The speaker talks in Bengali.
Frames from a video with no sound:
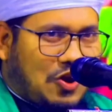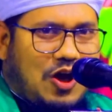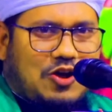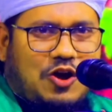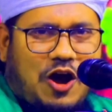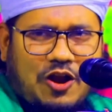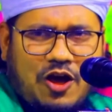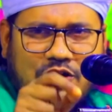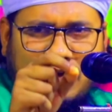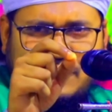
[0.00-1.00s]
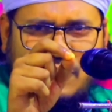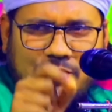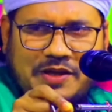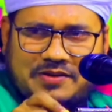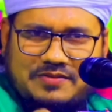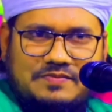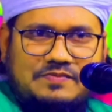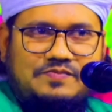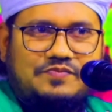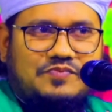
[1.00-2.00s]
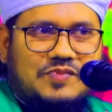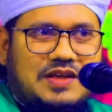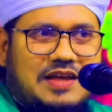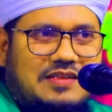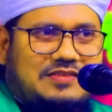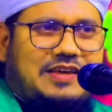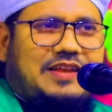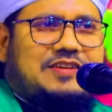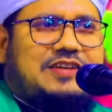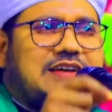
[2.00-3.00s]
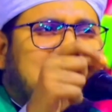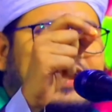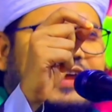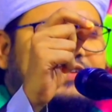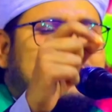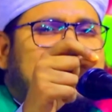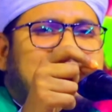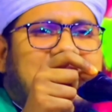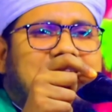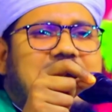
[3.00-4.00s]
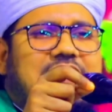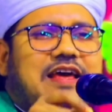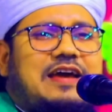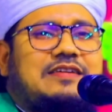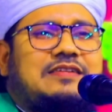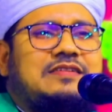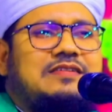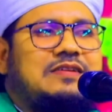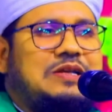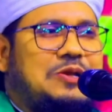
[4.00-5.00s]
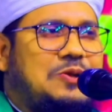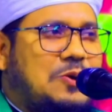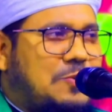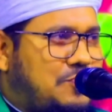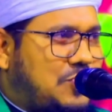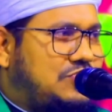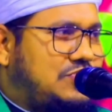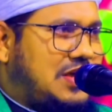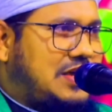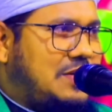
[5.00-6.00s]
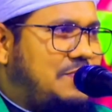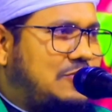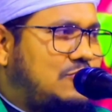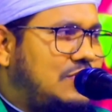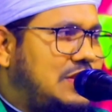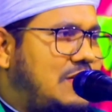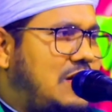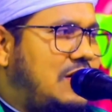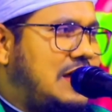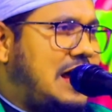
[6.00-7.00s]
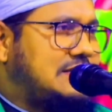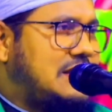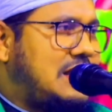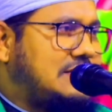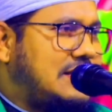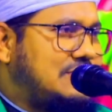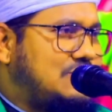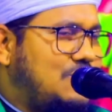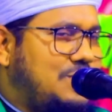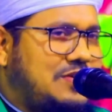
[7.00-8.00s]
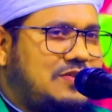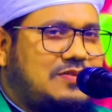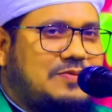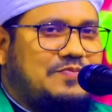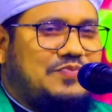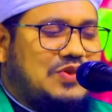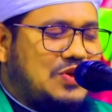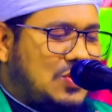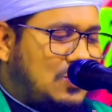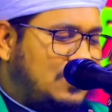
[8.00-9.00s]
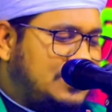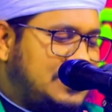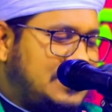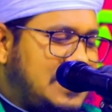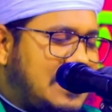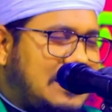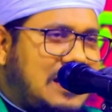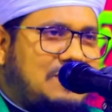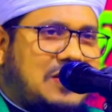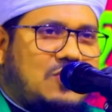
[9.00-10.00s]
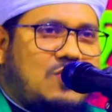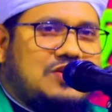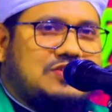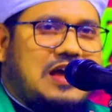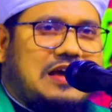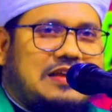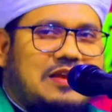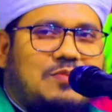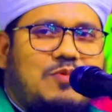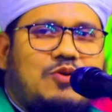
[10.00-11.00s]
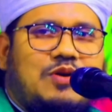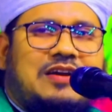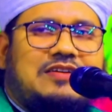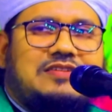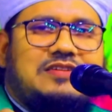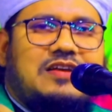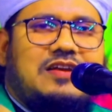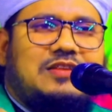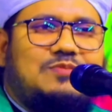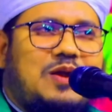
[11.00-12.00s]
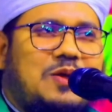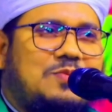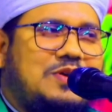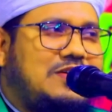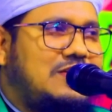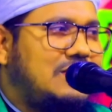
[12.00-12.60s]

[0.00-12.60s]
লক্ষ লক্ষ শ্রমিক তিরিশ হাজার ইঞ্জিনিয়ার ডাকলেন প্রত্যেককে বেতন দেওয়া হয় হাজার হাজার শ্রমিক ইঞ্জিনিয়াররা এবার নকশা আঁকলেন বড় একটা জান্নাত বানাবে